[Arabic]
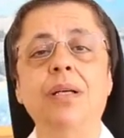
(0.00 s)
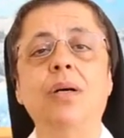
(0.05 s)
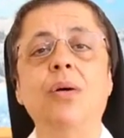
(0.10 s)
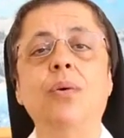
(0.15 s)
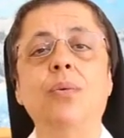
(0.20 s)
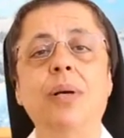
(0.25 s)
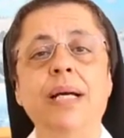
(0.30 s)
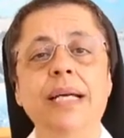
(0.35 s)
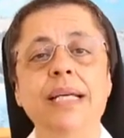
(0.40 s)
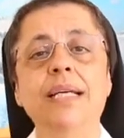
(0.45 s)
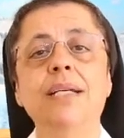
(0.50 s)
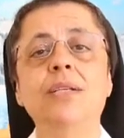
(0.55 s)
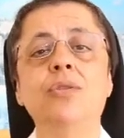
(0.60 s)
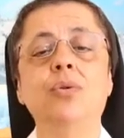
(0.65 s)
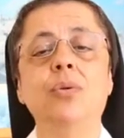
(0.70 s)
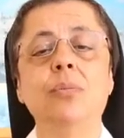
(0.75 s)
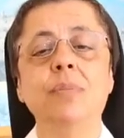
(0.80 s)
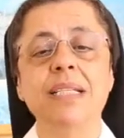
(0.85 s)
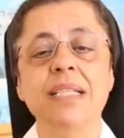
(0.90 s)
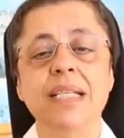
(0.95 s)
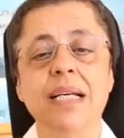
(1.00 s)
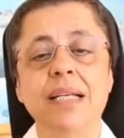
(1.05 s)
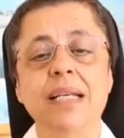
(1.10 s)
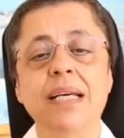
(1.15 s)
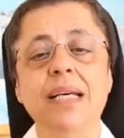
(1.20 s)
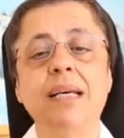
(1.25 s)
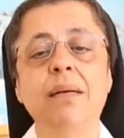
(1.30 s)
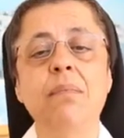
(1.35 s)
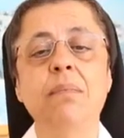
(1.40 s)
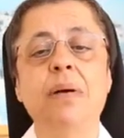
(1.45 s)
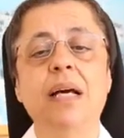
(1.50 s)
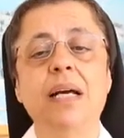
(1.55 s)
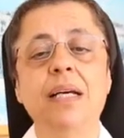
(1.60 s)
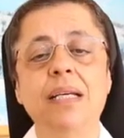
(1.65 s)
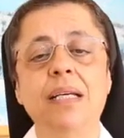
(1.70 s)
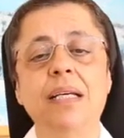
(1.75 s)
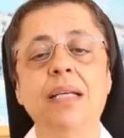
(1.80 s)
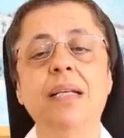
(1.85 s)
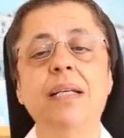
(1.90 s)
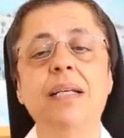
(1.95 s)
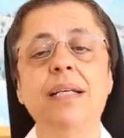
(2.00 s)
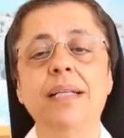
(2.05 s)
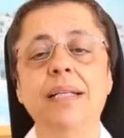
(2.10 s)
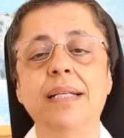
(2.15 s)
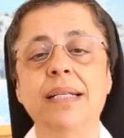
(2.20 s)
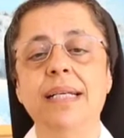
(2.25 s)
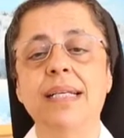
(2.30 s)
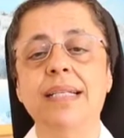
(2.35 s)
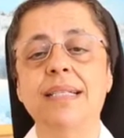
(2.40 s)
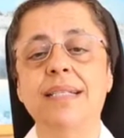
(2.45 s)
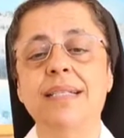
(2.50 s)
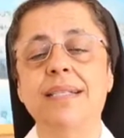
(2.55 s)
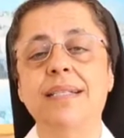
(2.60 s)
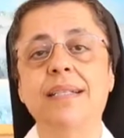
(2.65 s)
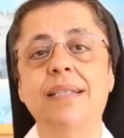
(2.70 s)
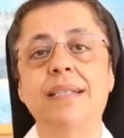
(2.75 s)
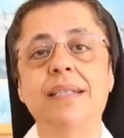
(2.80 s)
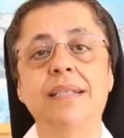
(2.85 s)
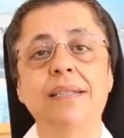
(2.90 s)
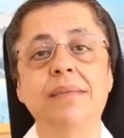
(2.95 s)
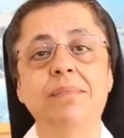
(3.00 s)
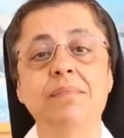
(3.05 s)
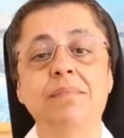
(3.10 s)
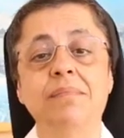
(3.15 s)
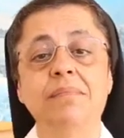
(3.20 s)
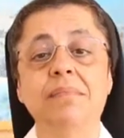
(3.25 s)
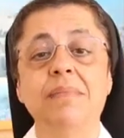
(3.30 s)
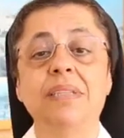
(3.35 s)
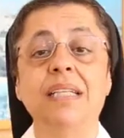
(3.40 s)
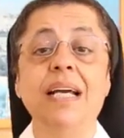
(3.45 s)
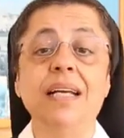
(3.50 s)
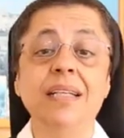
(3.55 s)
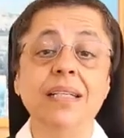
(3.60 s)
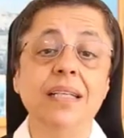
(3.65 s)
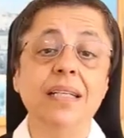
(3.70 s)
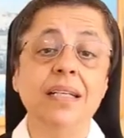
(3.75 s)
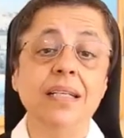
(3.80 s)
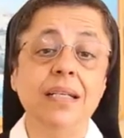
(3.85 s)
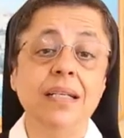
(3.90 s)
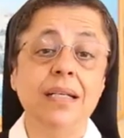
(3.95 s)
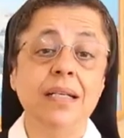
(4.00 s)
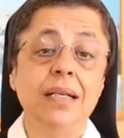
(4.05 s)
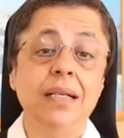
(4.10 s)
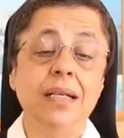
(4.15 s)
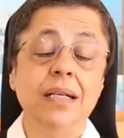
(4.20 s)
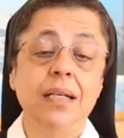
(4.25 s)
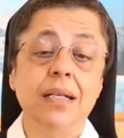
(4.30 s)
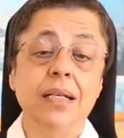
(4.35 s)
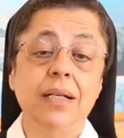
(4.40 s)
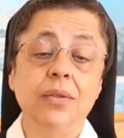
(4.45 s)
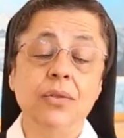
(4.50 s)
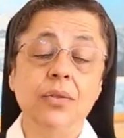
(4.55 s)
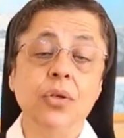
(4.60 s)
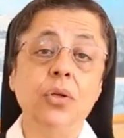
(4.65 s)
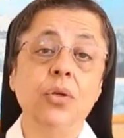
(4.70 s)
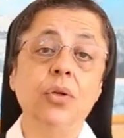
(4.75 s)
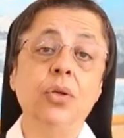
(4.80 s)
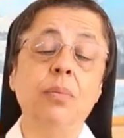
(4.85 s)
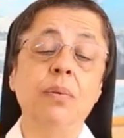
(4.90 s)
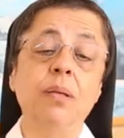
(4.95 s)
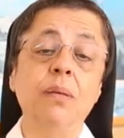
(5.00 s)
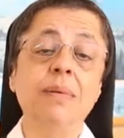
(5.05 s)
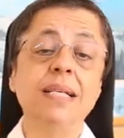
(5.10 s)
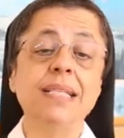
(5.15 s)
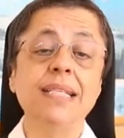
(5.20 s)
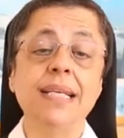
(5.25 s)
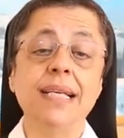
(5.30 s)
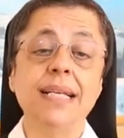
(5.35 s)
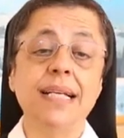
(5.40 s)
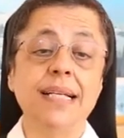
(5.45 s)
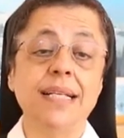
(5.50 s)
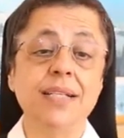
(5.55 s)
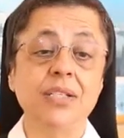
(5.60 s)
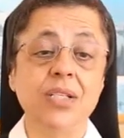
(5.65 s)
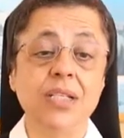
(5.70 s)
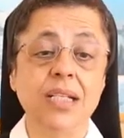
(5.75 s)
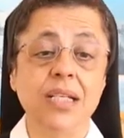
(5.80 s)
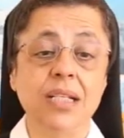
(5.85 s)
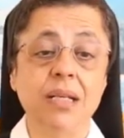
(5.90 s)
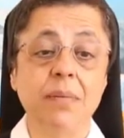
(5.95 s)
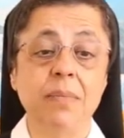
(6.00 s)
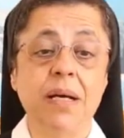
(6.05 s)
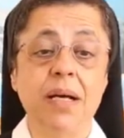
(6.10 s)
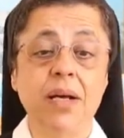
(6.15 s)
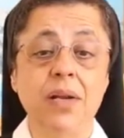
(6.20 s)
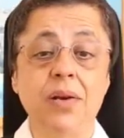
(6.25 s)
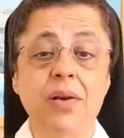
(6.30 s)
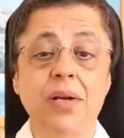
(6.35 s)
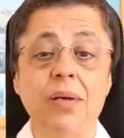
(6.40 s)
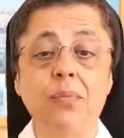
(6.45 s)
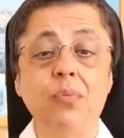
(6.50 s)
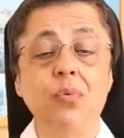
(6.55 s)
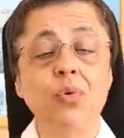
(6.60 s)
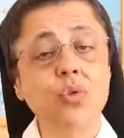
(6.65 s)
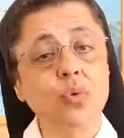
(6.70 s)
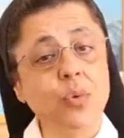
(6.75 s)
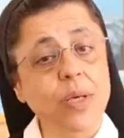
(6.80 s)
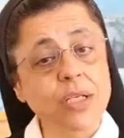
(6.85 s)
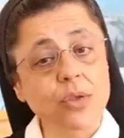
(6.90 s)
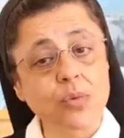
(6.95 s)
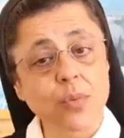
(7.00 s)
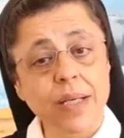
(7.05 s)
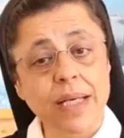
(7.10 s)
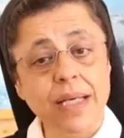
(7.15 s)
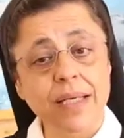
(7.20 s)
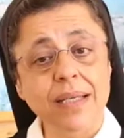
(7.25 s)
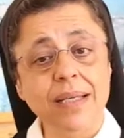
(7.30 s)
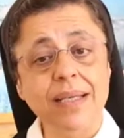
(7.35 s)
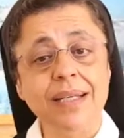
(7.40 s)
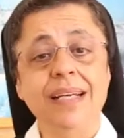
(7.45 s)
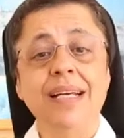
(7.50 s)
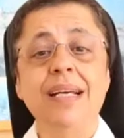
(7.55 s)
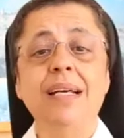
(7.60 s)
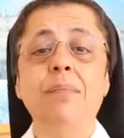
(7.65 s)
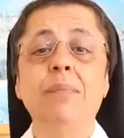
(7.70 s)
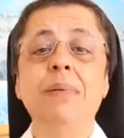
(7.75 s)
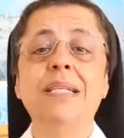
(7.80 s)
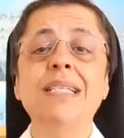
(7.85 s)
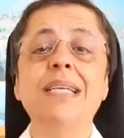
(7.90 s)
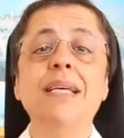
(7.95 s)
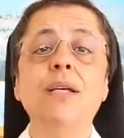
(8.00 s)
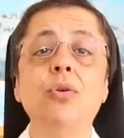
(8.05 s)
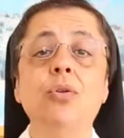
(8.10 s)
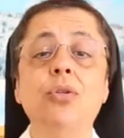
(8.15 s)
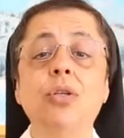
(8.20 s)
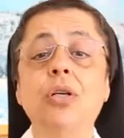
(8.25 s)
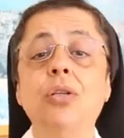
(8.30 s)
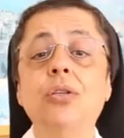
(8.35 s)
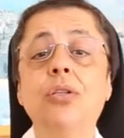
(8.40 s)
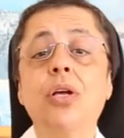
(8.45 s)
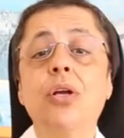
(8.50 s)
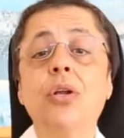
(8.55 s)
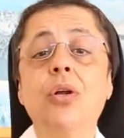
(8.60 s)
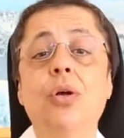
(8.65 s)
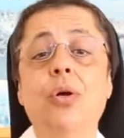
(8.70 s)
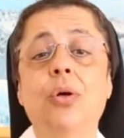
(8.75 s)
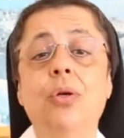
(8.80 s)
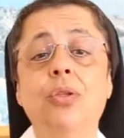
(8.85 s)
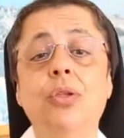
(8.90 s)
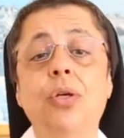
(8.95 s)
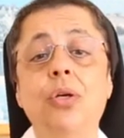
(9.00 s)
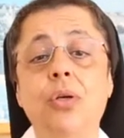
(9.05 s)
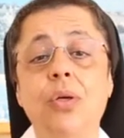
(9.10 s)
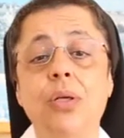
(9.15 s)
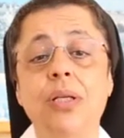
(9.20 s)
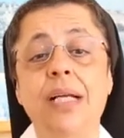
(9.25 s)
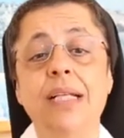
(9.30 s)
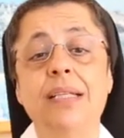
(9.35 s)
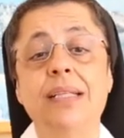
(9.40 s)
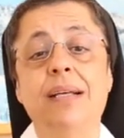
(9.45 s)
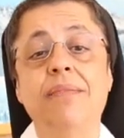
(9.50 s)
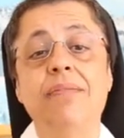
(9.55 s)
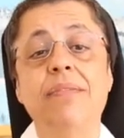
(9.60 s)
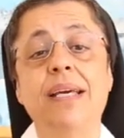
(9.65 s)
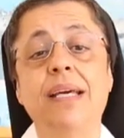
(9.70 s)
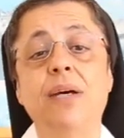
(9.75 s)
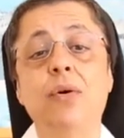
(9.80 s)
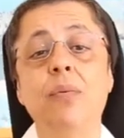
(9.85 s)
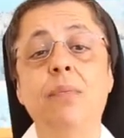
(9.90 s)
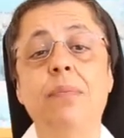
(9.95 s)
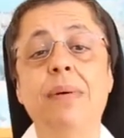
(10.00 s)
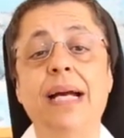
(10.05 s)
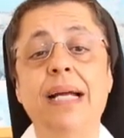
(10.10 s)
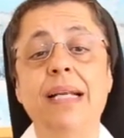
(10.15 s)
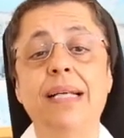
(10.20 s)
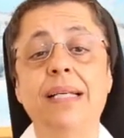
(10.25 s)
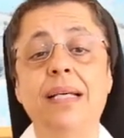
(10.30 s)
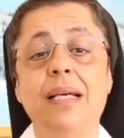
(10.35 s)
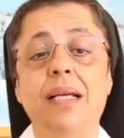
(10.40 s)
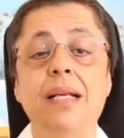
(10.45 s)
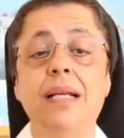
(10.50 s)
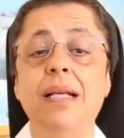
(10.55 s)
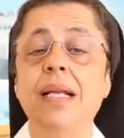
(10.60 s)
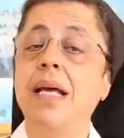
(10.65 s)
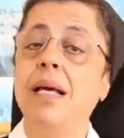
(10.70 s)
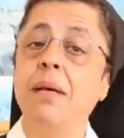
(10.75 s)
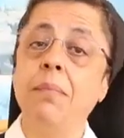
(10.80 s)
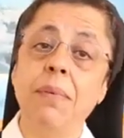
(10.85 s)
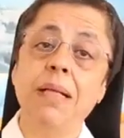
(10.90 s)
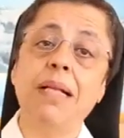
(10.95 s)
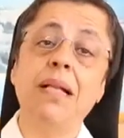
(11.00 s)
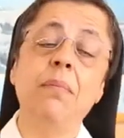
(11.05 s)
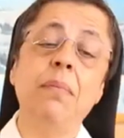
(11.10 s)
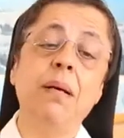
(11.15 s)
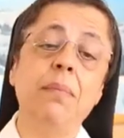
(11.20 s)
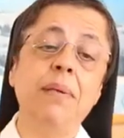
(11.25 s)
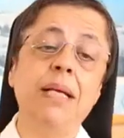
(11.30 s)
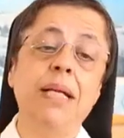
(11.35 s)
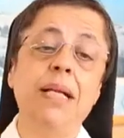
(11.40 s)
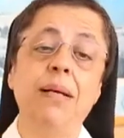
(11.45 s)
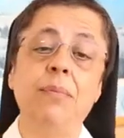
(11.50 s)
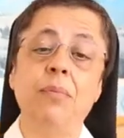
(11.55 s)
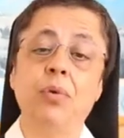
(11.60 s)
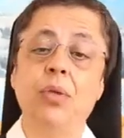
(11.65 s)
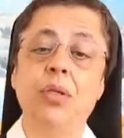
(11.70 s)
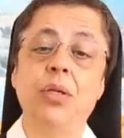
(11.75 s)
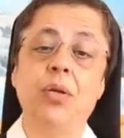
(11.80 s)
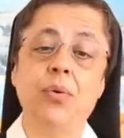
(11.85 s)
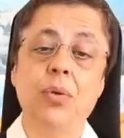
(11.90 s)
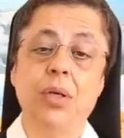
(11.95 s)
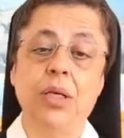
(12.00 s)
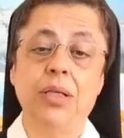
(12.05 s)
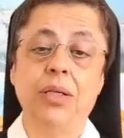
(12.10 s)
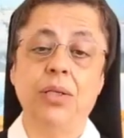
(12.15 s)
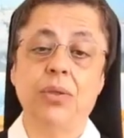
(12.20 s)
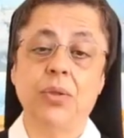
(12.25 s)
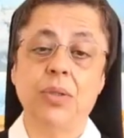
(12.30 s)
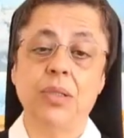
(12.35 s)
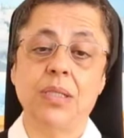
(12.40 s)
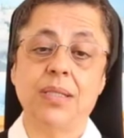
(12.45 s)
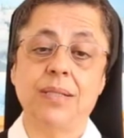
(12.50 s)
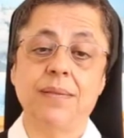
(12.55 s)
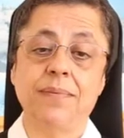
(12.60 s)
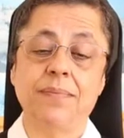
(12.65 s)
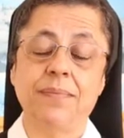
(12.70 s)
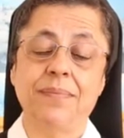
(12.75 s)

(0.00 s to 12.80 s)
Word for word: وعيشوا بسلام مع كل الناس يعني انطلقوا بالمسيرة الجديدة مع الرب وشوي شوي بتصيروا تخترعوا طرق للتفاهم مع الكل مثل ما بيلهمكم الروح القدس